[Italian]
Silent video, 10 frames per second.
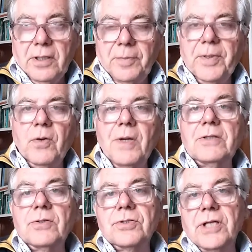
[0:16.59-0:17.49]
che per
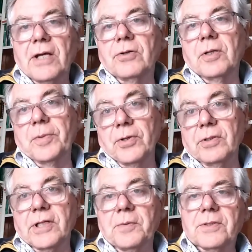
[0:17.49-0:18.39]
quattro secoli, per
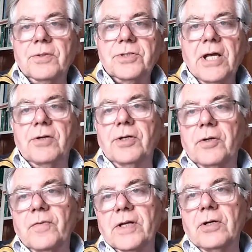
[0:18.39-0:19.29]
oltre quattro secoli,
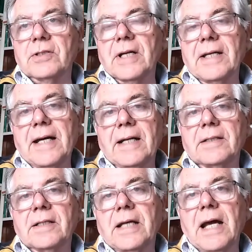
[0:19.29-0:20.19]
governò tra le
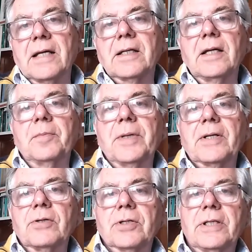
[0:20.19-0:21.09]
altre anche le
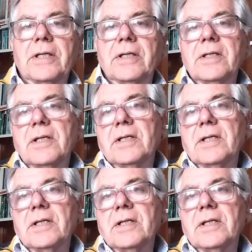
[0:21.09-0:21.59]
parrocchie